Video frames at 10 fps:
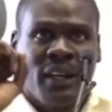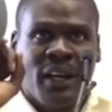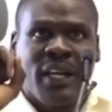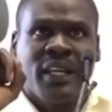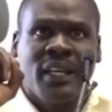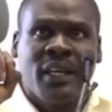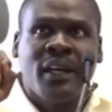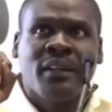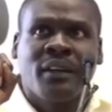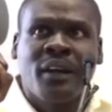هل
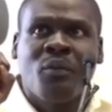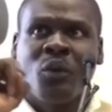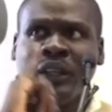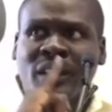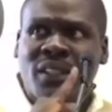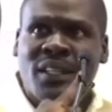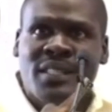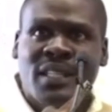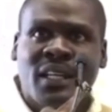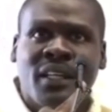هي جرائم موجهة ضد
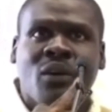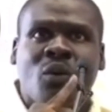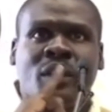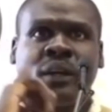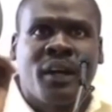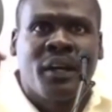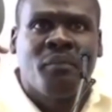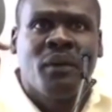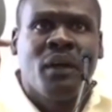الإنسانية ولا جرائم